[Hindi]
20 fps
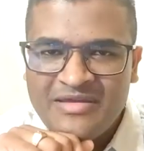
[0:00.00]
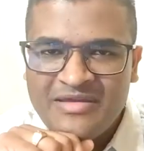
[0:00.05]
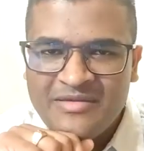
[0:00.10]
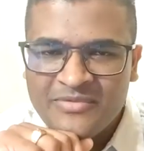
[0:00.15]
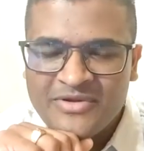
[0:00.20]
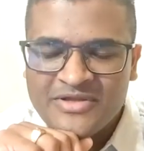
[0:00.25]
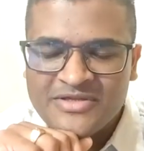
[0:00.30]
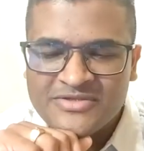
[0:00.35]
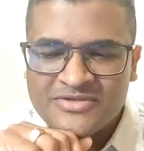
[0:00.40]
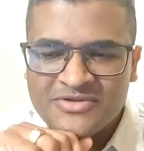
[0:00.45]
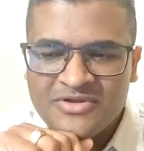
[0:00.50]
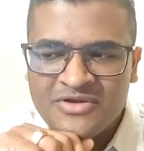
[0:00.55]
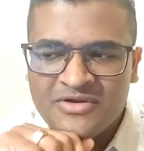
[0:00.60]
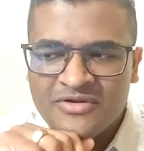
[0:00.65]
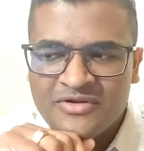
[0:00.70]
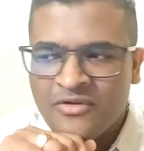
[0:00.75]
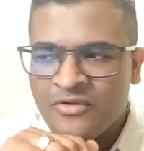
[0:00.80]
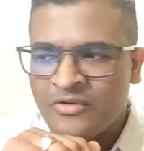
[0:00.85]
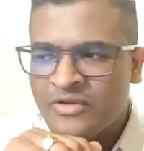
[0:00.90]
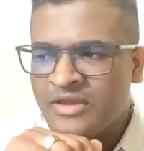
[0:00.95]
प्रेज
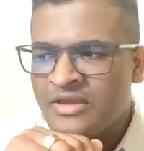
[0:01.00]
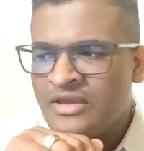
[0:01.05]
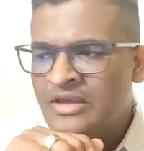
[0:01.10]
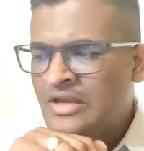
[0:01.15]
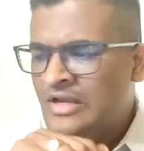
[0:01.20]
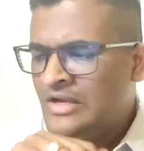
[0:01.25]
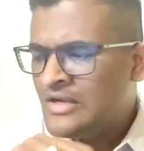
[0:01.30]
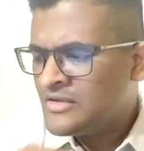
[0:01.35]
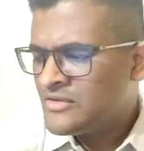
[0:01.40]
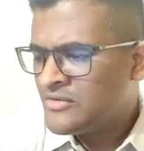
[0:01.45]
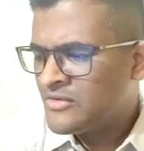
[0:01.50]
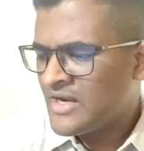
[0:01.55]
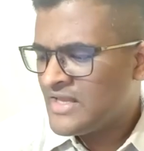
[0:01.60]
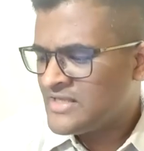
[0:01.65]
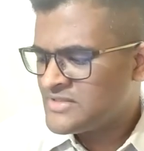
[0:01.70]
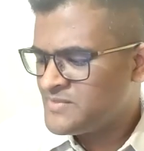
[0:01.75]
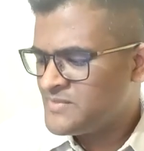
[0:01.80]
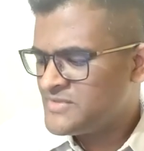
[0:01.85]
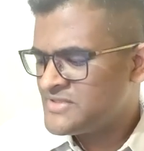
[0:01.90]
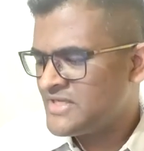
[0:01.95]
गॉड ओके तो
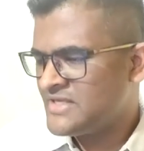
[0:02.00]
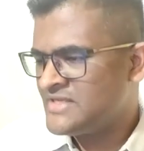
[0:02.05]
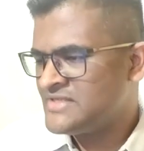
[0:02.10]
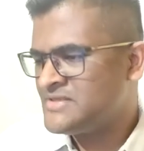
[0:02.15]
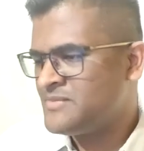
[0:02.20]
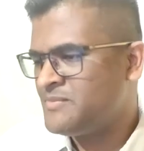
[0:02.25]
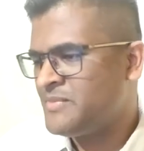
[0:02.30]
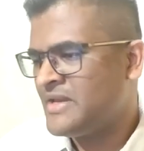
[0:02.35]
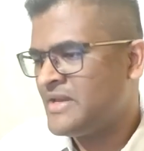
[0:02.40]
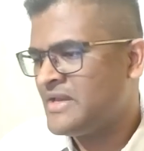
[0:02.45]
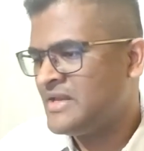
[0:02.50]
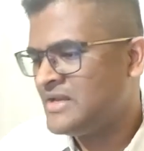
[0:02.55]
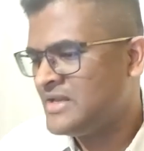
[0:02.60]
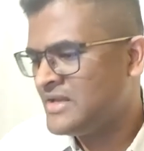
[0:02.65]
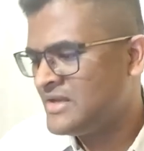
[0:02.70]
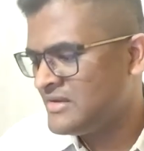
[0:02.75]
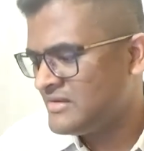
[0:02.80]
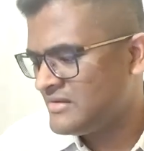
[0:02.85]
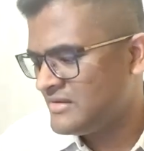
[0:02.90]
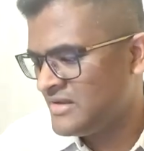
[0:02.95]
क्लास में जाने से
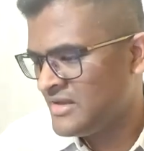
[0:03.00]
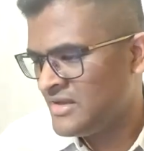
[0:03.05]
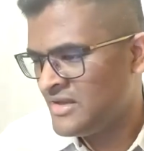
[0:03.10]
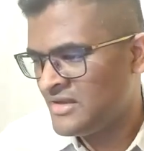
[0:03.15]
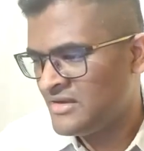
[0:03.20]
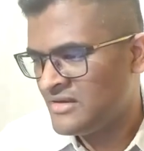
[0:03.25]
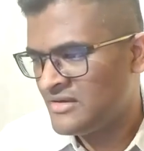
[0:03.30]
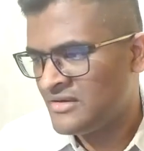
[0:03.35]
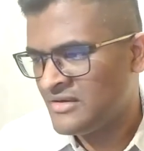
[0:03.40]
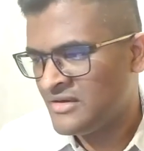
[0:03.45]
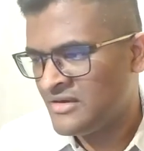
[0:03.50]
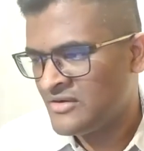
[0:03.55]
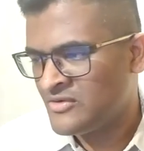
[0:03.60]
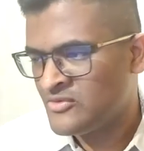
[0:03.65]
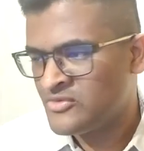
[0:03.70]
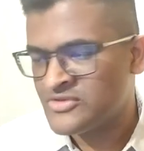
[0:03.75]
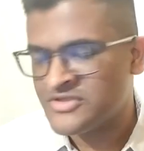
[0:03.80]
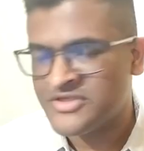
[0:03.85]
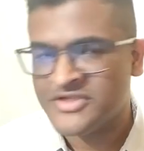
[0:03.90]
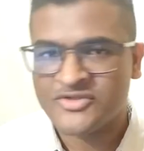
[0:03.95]
पहले एक आ,
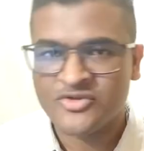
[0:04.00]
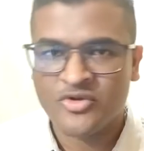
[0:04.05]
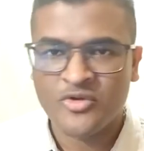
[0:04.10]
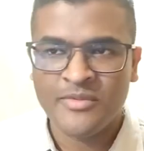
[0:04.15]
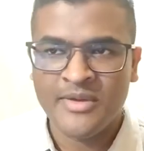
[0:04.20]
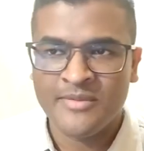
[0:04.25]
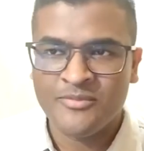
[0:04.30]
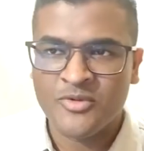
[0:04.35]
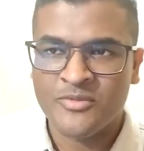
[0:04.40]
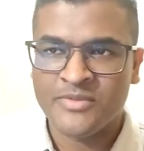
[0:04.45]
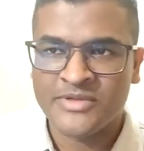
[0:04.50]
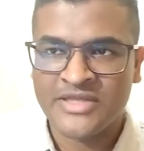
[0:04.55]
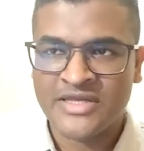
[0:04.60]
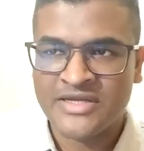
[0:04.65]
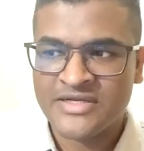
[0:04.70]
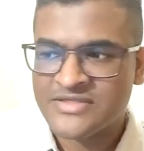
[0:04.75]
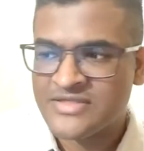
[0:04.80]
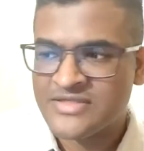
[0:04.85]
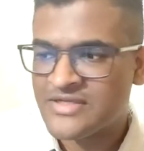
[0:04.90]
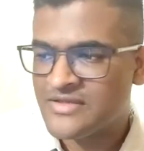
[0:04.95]
कुछ चीजों को मैं आपको
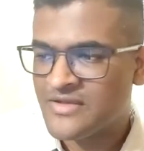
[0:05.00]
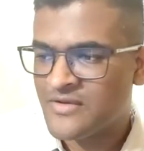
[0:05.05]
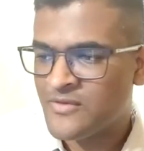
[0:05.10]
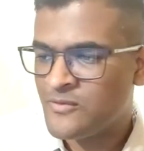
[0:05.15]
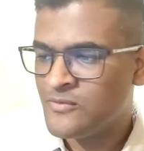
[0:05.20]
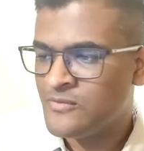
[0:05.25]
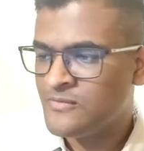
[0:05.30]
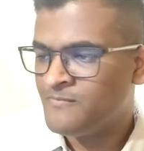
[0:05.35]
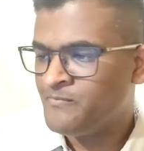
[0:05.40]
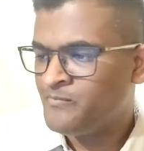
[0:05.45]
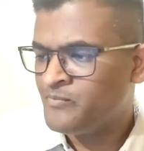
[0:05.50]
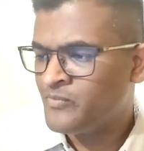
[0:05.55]
बताना चाहता हूँ